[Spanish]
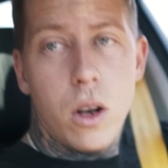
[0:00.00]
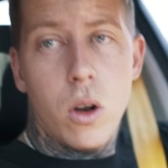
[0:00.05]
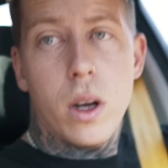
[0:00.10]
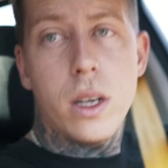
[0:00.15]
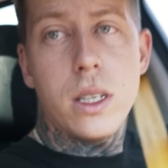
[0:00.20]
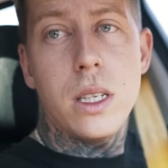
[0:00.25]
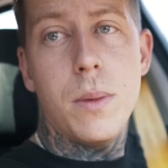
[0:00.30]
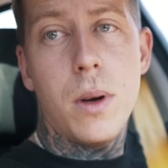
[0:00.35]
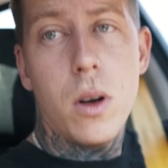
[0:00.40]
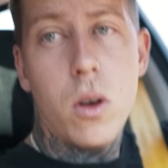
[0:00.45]
lo
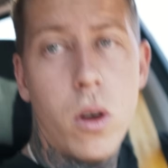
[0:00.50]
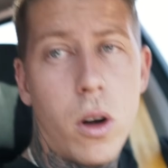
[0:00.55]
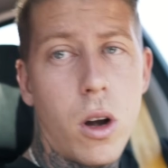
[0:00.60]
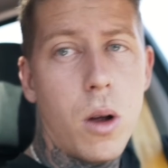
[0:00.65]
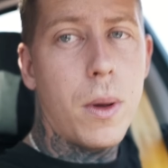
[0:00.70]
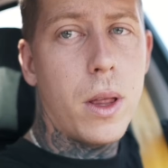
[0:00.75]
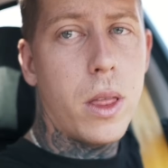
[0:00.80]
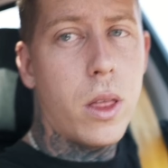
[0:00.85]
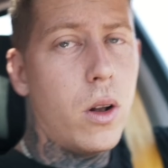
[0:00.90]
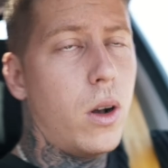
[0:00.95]
que se me ha
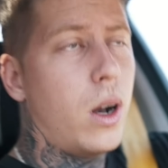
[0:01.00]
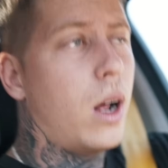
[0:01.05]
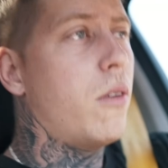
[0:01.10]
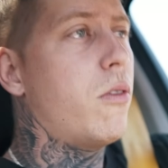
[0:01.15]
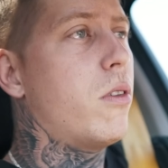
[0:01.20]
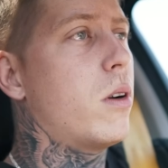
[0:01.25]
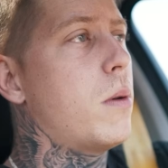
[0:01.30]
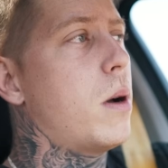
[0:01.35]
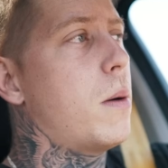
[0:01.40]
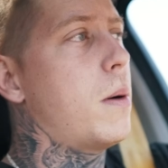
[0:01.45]
ocurrido para hacerlo de la
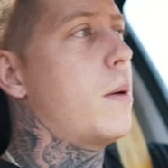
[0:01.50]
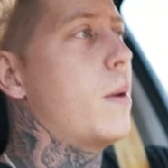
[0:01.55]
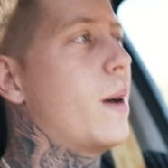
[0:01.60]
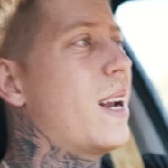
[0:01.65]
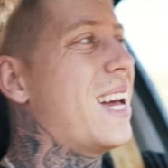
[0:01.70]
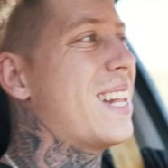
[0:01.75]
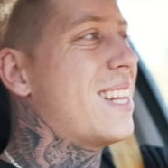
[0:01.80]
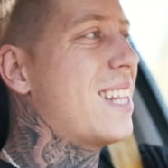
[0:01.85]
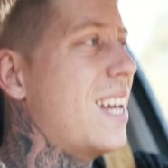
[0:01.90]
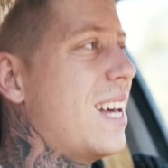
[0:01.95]
forma más
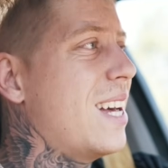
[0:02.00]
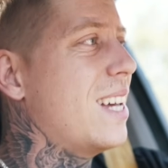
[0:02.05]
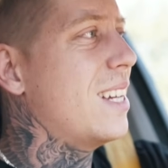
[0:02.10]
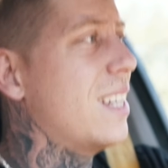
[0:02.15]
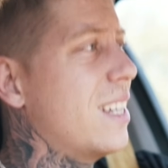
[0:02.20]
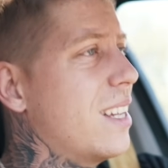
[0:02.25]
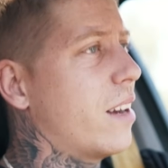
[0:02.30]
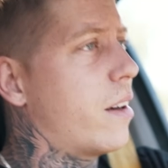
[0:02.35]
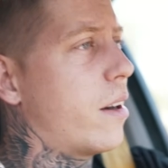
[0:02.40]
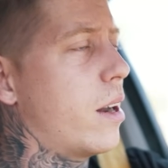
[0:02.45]
barata
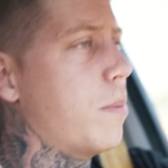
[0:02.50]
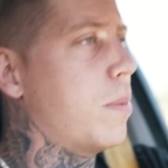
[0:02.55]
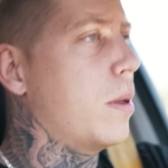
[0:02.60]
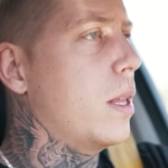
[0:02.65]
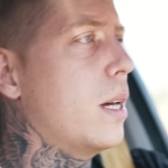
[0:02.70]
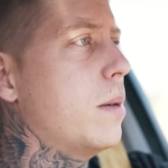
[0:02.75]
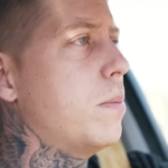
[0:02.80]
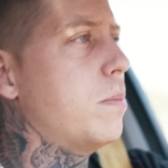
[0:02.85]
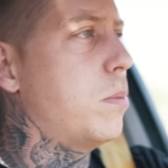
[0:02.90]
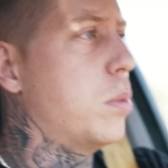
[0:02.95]
y
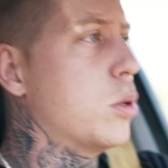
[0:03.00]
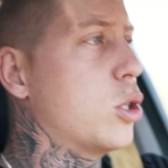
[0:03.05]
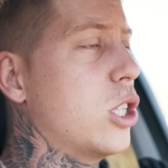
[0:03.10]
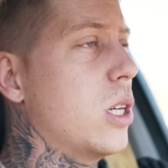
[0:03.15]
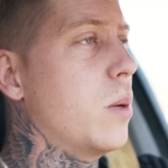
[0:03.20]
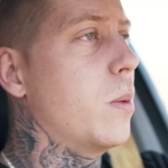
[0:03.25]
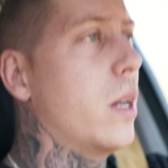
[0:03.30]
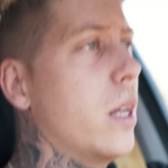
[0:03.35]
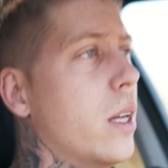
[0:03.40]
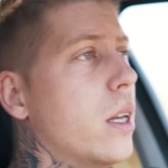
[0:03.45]
rápida
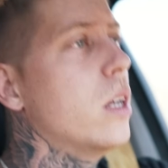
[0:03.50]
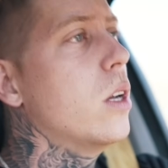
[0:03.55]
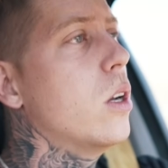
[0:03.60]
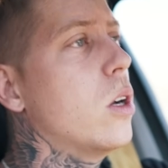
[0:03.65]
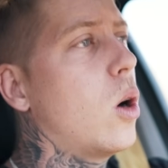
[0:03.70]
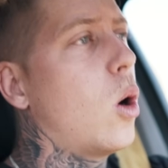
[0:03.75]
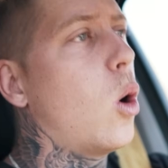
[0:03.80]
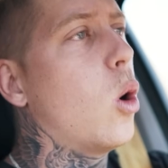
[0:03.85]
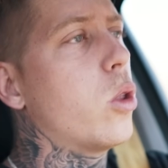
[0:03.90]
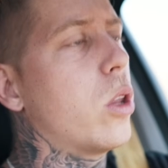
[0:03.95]
posible.
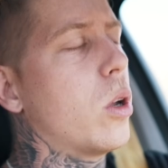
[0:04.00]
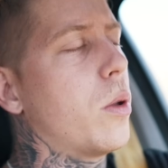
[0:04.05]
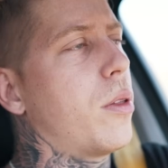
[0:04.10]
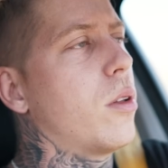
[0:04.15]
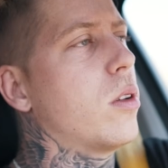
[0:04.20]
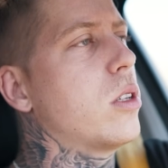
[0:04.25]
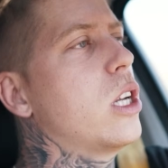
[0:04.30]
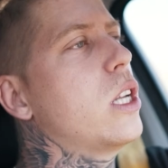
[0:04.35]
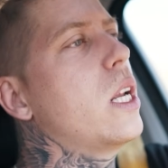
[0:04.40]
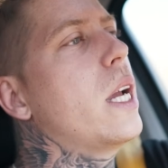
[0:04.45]
Otra
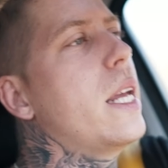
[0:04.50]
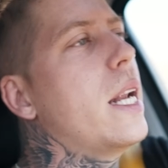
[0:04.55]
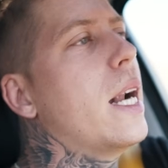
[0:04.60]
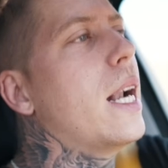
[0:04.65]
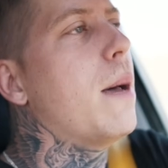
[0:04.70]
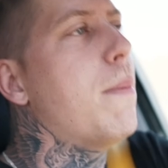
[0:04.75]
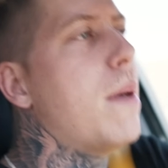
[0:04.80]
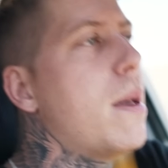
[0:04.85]
opción sería ir a la